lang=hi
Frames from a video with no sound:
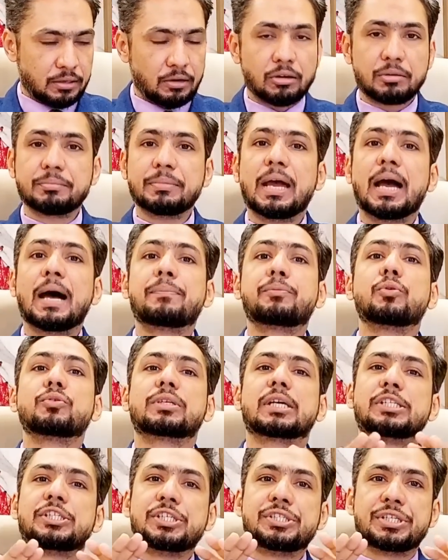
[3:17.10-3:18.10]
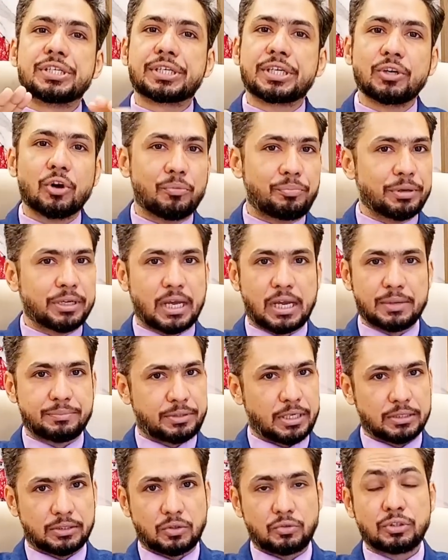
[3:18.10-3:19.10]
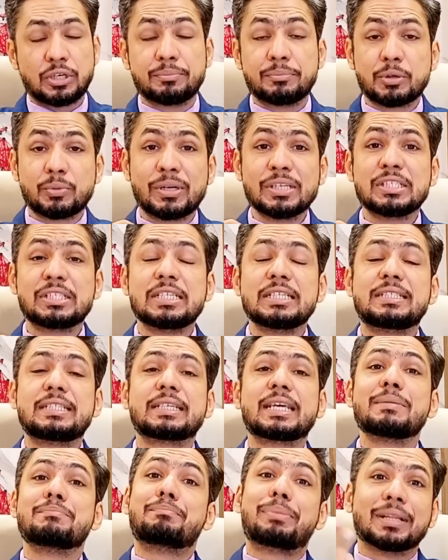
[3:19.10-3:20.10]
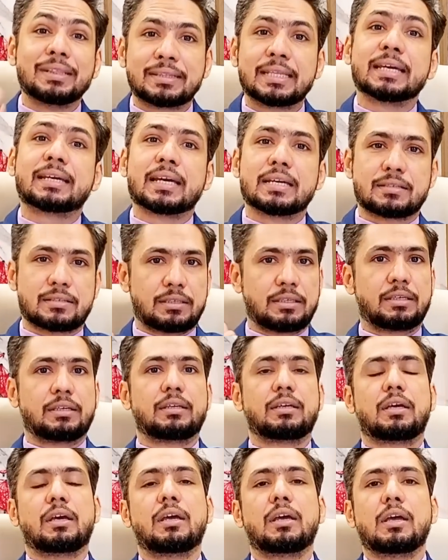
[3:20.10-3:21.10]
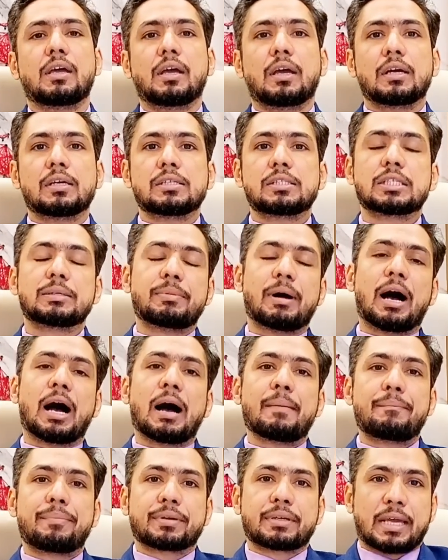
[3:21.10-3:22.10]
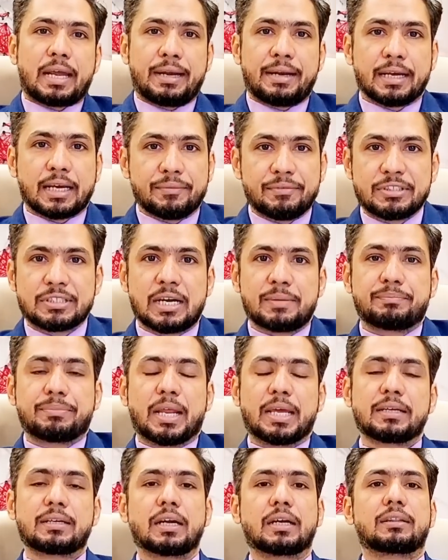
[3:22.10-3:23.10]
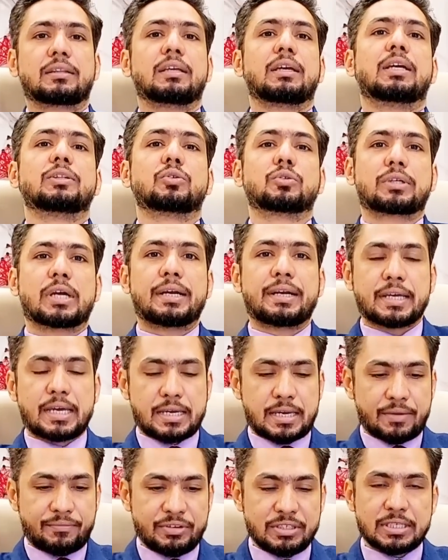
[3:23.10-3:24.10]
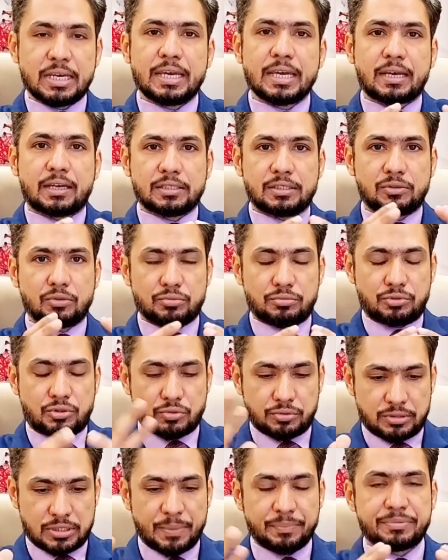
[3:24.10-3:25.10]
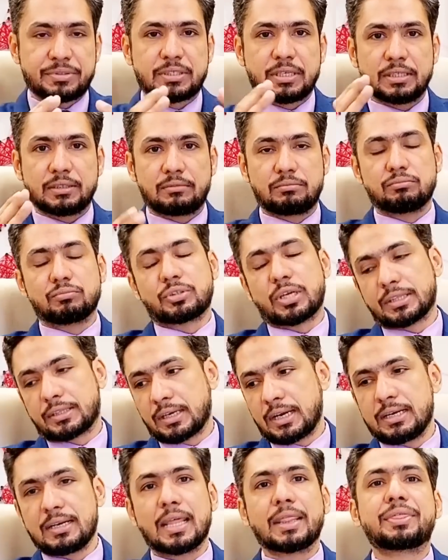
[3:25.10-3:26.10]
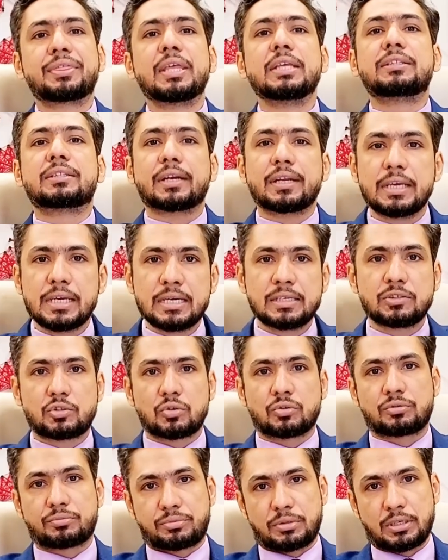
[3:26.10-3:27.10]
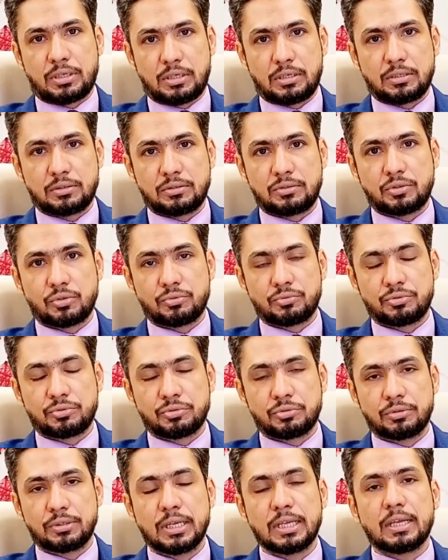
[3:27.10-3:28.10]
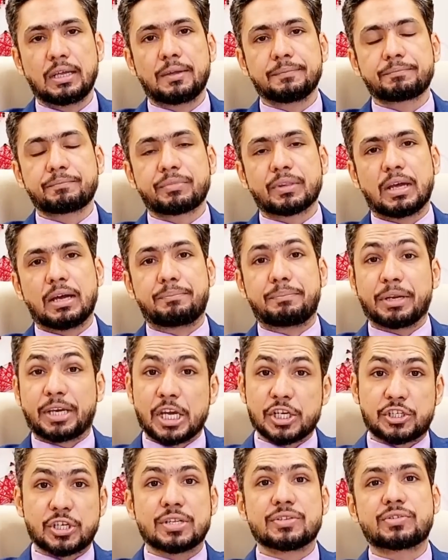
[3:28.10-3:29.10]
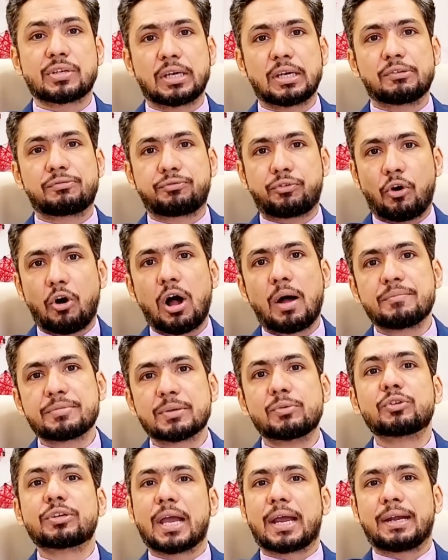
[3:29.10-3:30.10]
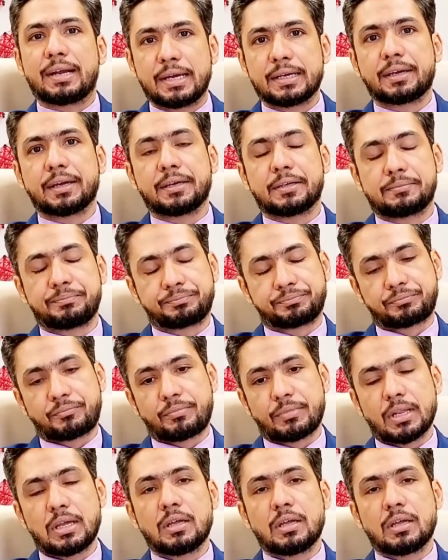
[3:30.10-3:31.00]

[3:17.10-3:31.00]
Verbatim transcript: और मैं आपको उसका जीसी की ओपन करके बताता हूँ नंबर वन जीसी की बनता है कैसे जब आप कैनेडा का वीज़ा अप्लाई करते हैं तो कैनेडा का वीज़ा एक जो जो सबसे कहते हैं ना लेंथी तरीन जो जो जो एप्लीकेशन है या फॉर्म्स है वो कैनेडा के हैं